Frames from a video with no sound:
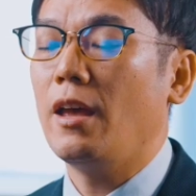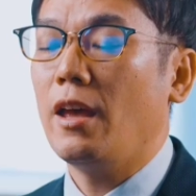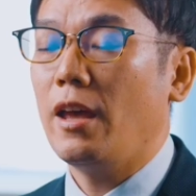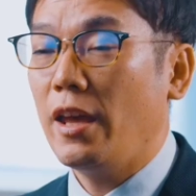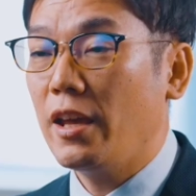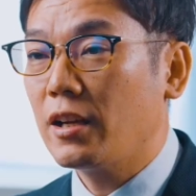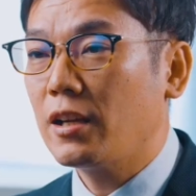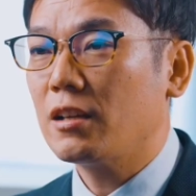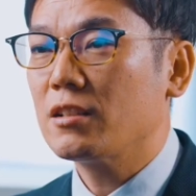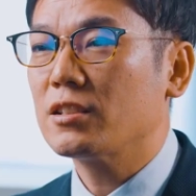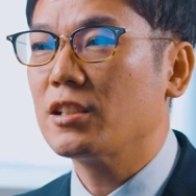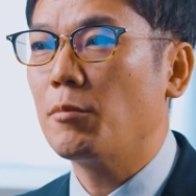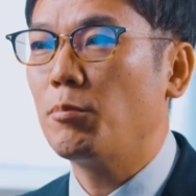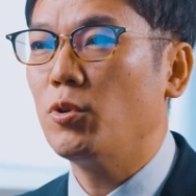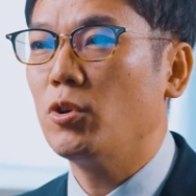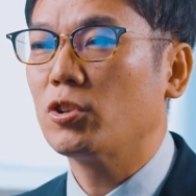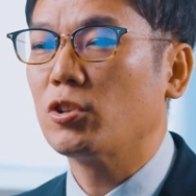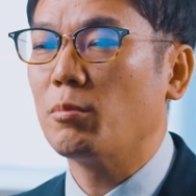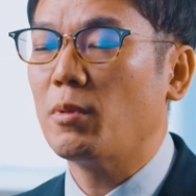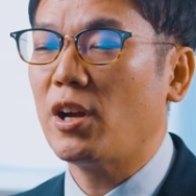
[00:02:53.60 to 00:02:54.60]
遠隔
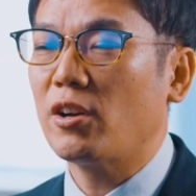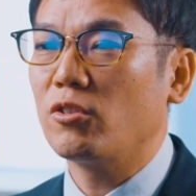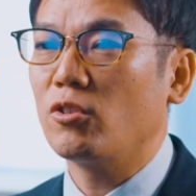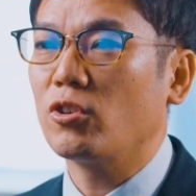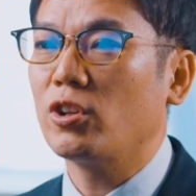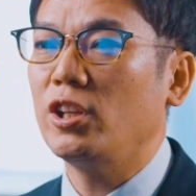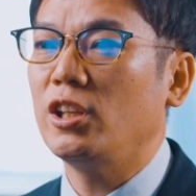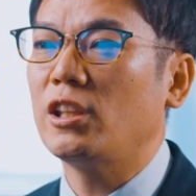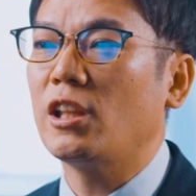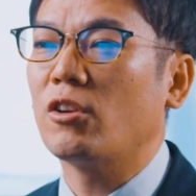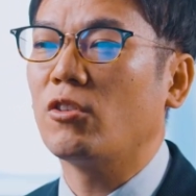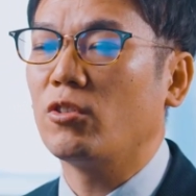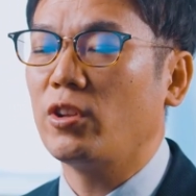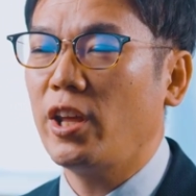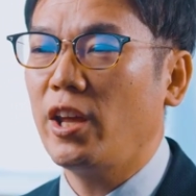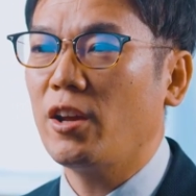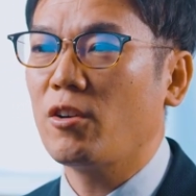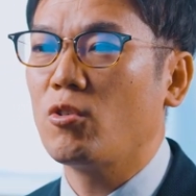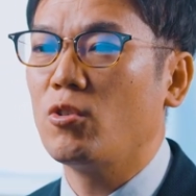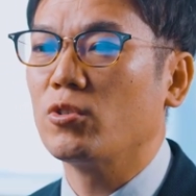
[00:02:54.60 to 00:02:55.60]
サポートもあると聞いたの
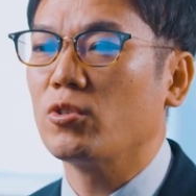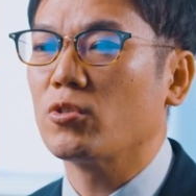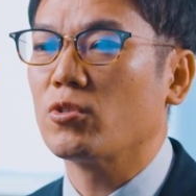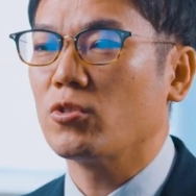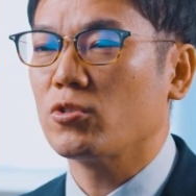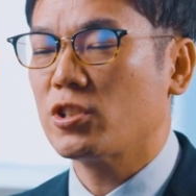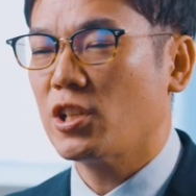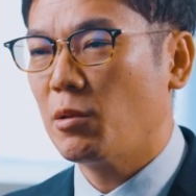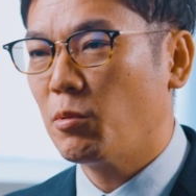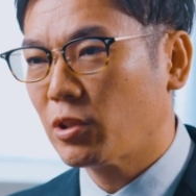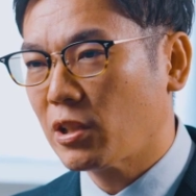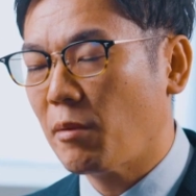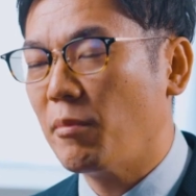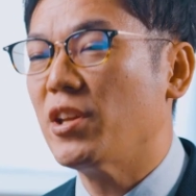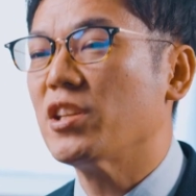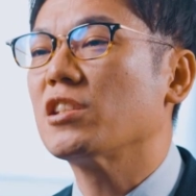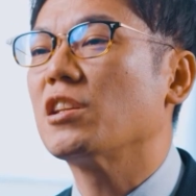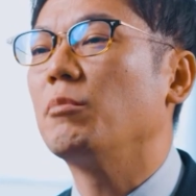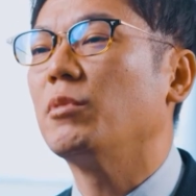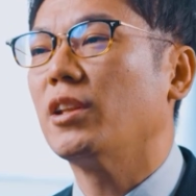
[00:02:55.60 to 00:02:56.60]
で今度そちらも
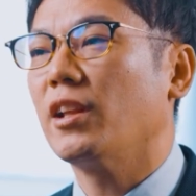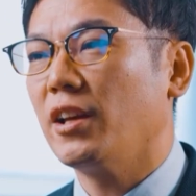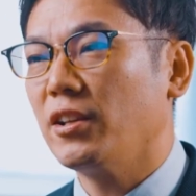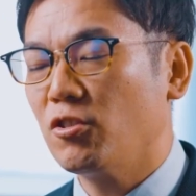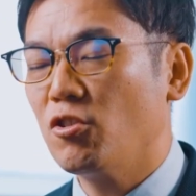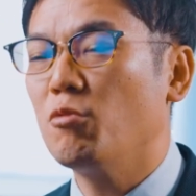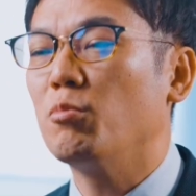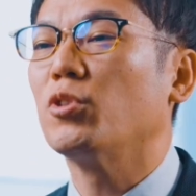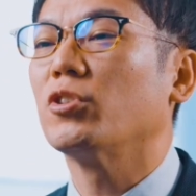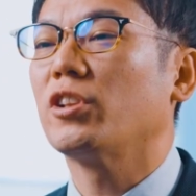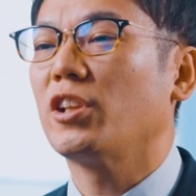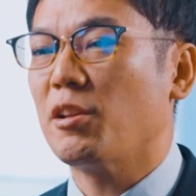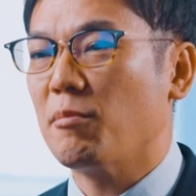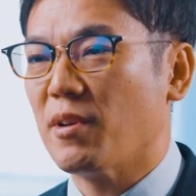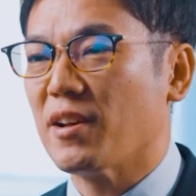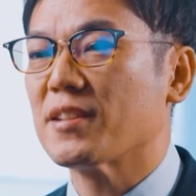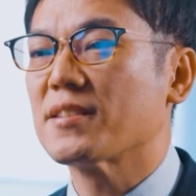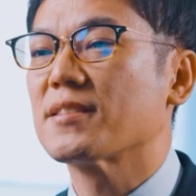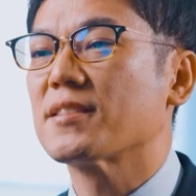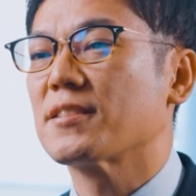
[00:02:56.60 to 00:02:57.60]
試してみたいと思ってい
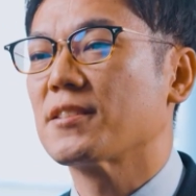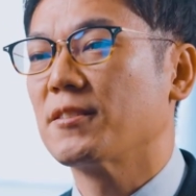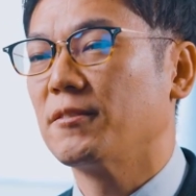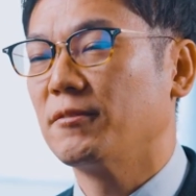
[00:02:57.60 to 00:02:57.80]
ます